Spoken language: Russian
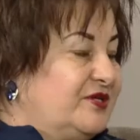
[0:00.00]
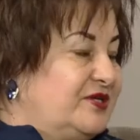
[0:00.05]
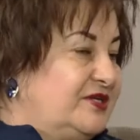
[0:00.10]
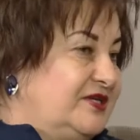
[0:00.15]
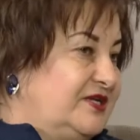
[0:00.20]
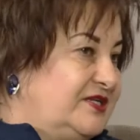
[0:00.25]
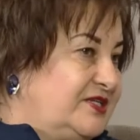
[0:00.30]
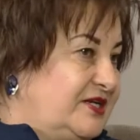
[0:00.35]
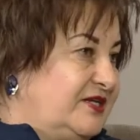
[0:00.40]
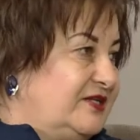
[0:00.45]

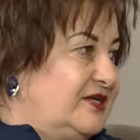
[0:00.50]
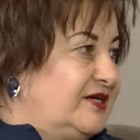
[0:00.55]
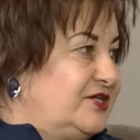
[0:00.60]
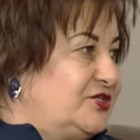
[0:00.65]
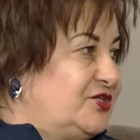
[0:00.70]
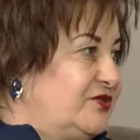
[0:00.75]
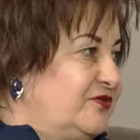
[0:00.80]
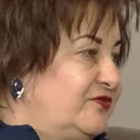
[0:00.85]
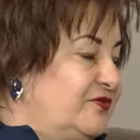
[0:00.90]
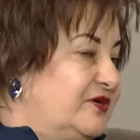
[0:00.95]
дни, среда,
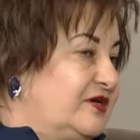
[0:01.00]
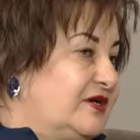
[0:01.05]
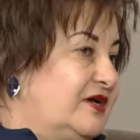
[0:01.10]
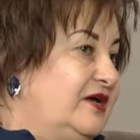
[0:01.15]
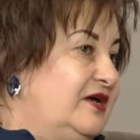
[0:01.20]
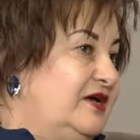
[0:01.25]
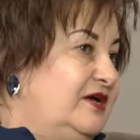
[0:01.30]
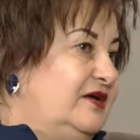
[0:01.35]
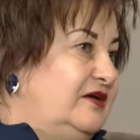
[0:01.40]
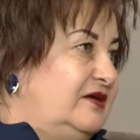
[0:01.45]
четверг,
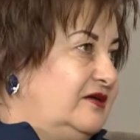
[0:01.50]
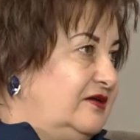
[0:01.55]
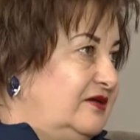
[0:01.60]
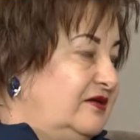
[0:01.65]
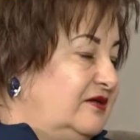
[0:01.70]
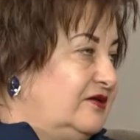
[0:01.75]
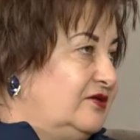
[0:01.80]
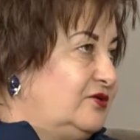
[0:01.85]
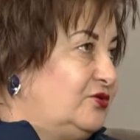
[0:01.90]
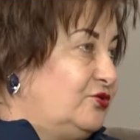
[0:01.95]

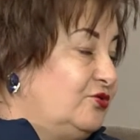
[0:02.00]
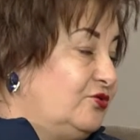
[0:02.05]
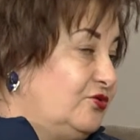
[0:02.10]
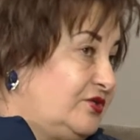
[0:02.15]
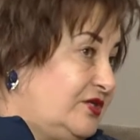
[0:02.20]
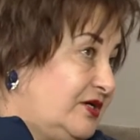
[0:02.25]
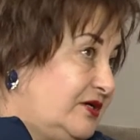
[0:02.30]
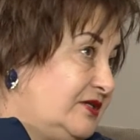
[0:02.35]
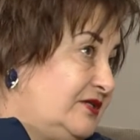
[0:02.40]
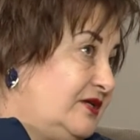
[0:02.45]
и, то
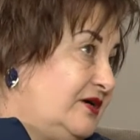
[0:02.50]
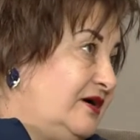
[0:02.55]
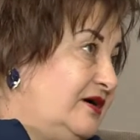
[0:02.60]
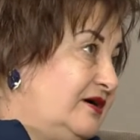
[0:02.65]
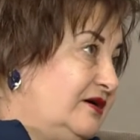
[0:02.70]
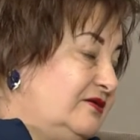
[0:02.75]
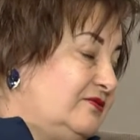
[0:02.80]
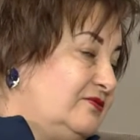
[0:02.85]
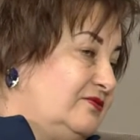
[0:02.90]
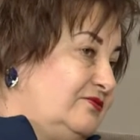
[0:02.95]

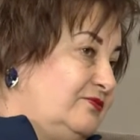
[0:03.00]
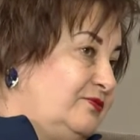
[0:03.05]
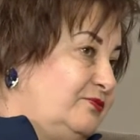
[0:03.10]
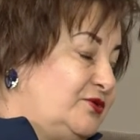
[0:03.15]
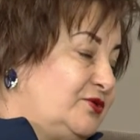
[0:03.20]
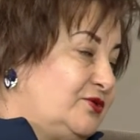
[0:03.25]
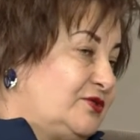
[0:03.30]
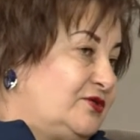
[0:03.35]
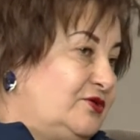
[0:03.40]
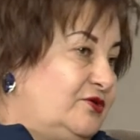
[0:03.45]
тогда,
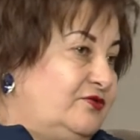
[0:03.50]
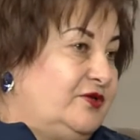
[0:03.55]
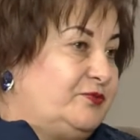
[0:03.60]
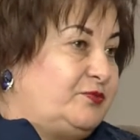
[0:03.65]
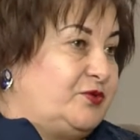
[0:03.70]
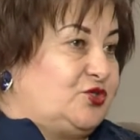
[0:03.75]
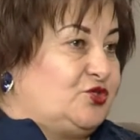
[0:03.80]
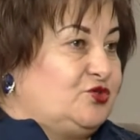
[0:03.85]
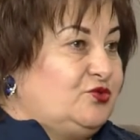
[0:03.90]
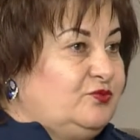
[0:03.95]
безусловно,
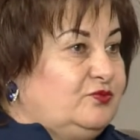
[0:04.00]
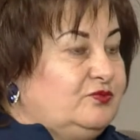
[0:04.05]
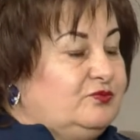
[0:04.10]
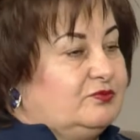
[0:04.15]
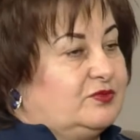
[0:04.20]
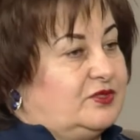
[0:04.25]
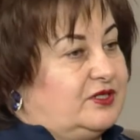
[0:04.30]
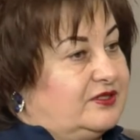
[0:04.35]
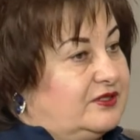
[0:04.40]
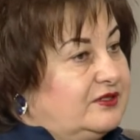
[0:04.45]

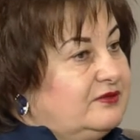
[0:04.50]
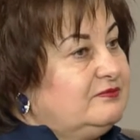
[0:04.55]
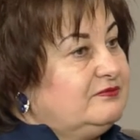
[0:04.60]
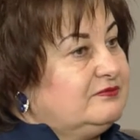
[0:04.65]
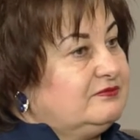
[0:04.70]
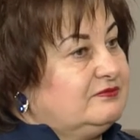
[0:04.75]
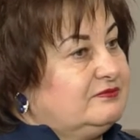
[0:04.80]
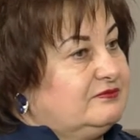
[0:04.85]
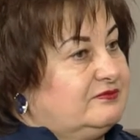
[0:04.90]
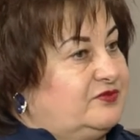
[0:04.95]
печем блины
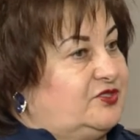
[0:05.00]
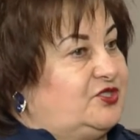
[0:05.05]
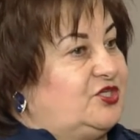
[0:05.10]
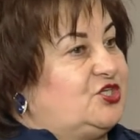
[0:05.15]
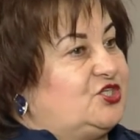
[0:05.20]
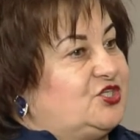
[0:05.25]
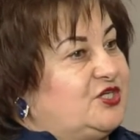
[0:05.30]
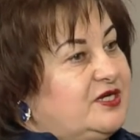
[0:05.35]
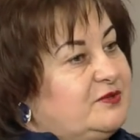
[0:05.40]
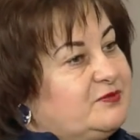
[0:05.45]

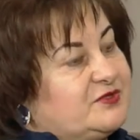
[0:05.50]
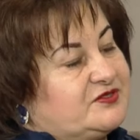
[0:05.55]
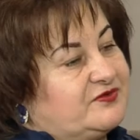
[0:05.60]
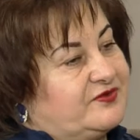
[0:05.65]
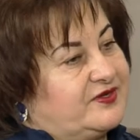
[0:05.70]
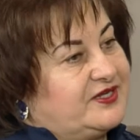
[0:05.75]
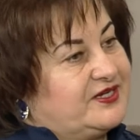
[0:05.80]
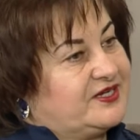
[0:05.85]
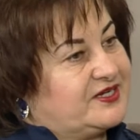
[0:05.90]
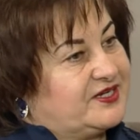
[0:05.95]
встречаем
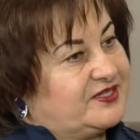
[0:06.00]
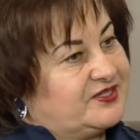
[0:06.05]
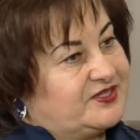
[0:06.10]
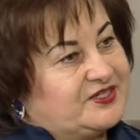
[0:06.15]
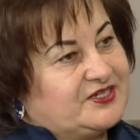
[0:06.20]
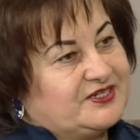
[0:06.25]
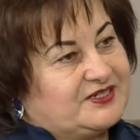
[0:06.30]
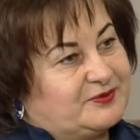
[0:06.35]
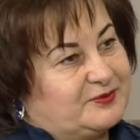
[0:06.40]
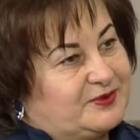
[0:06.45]
своих
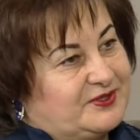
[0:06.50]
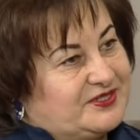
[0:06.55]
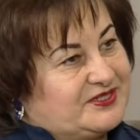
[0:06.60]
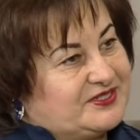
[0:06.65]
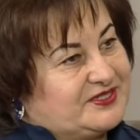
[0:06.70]
родных и близких. Скажите,